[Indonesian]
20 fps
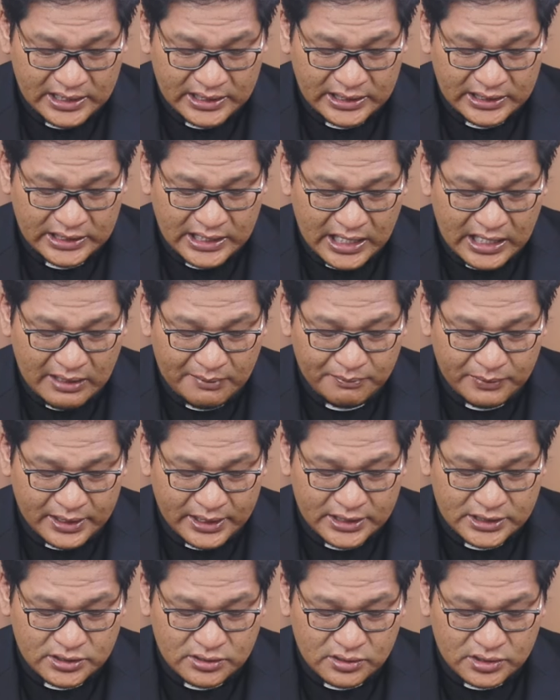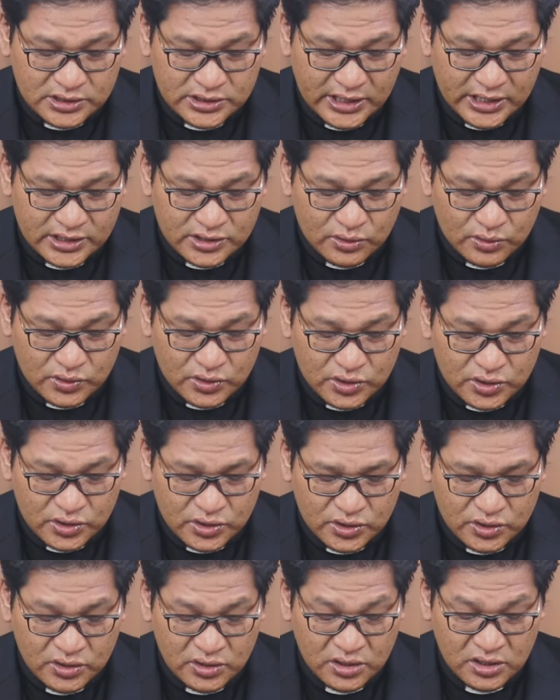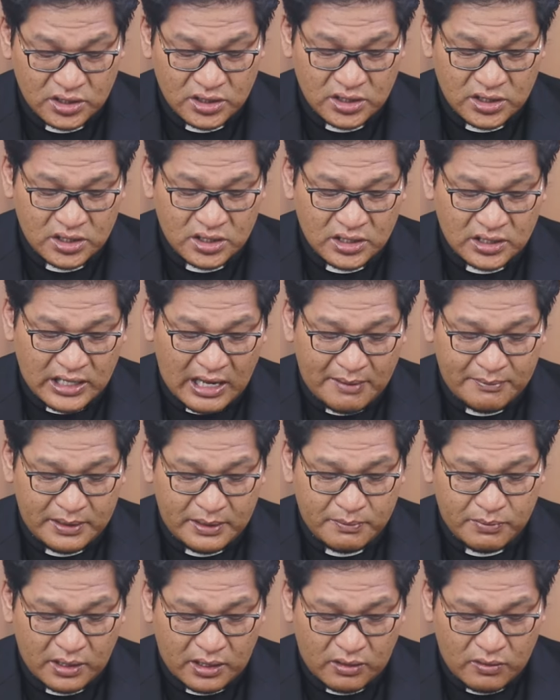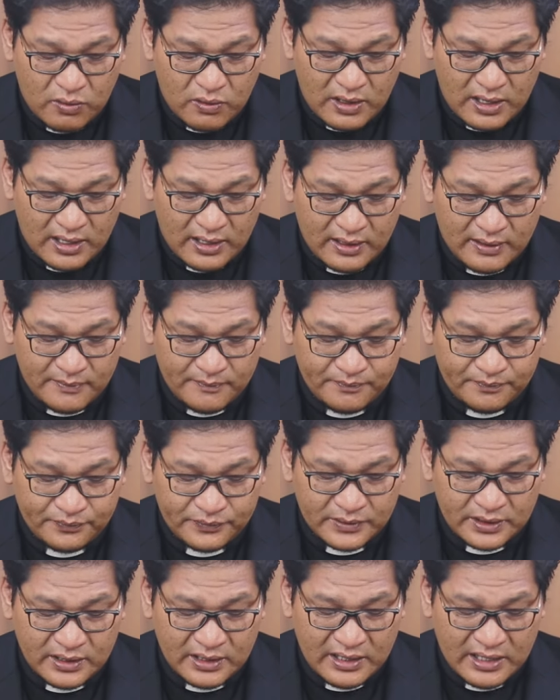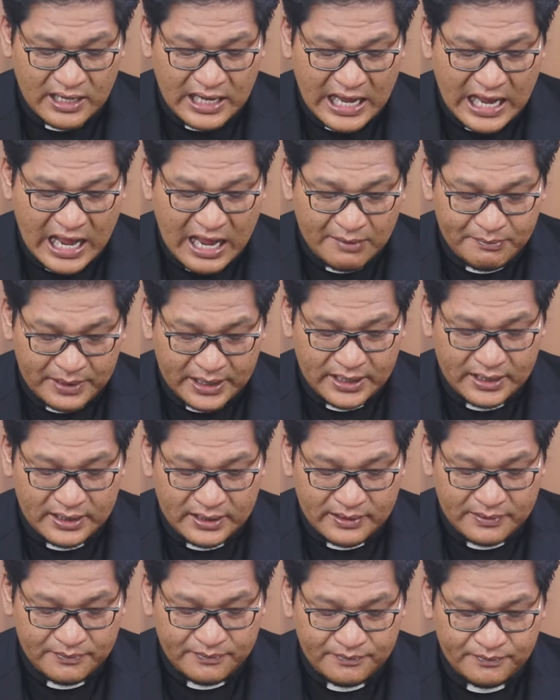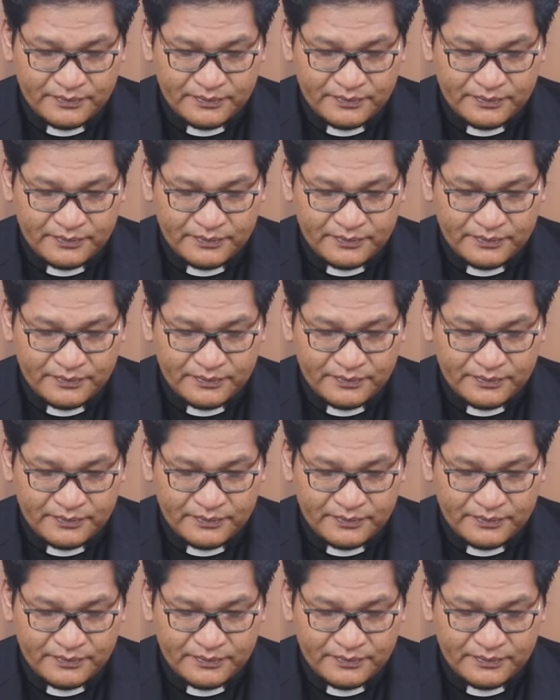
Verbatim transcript: Di dalam Kristus Yesus, kami berdoa. Amin.